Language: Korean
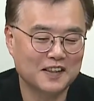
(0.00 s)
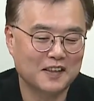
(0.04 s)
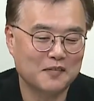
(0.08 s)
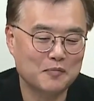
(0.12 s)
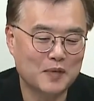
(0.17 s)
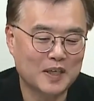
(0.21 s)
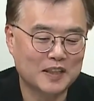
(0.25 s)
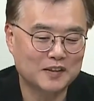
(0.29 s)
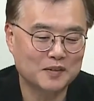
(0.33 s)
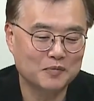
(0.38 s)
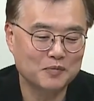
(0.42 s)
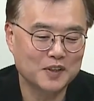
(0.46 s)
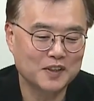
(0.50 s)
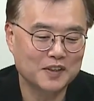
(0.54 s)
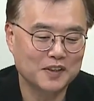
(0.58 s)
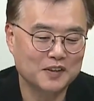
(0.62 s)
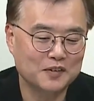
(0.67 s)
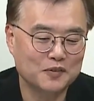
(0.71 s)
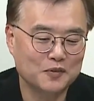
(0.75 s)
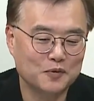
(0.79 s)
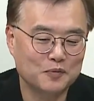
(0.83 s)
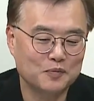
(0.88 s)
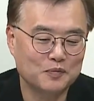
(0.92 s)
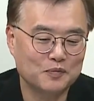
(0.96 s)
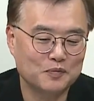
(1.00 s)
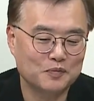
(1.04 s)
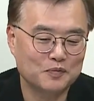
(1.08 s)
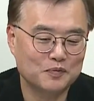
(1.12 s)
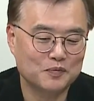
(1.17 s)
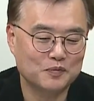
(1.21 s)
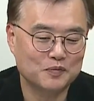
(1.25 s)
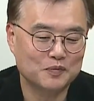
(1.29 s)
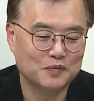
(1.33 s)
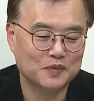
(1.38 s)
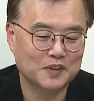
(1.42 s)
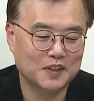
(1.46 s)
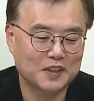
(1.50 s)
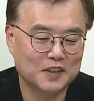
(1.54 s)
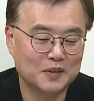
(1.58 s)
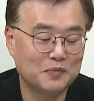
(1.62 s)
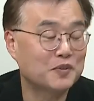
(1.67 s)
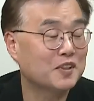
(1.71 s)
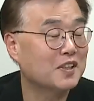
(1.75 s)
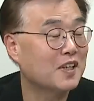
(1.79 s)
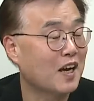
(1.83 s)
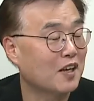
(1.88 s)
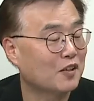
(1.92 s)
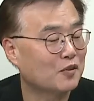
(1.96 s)
딱 말씀드리긴 좀
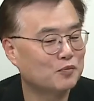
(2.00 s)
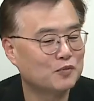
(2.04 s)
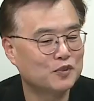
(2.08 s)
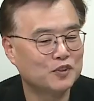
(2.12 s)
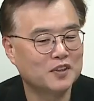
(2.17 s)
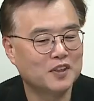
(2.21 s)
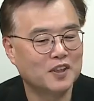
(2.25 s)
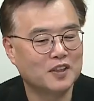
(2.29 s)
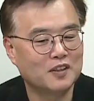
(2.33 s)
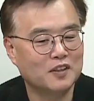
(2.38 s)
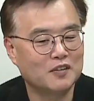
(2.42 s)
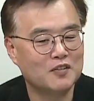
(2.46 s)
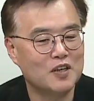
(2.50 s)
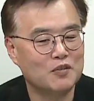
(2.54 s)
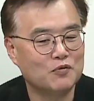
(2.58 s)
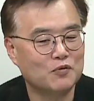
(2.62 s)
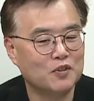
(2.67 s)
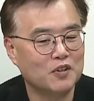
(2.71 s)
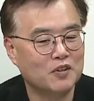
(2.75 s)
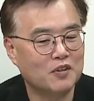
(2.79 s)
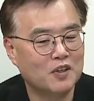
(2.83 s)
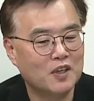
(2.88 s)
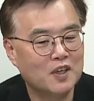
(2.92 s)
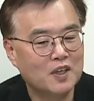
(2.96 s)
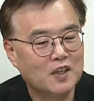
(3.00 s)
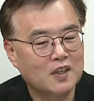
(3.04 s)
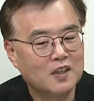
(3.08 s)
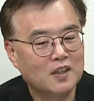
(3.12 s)
쉽지는 않은 문제인 네네. 것 같고요.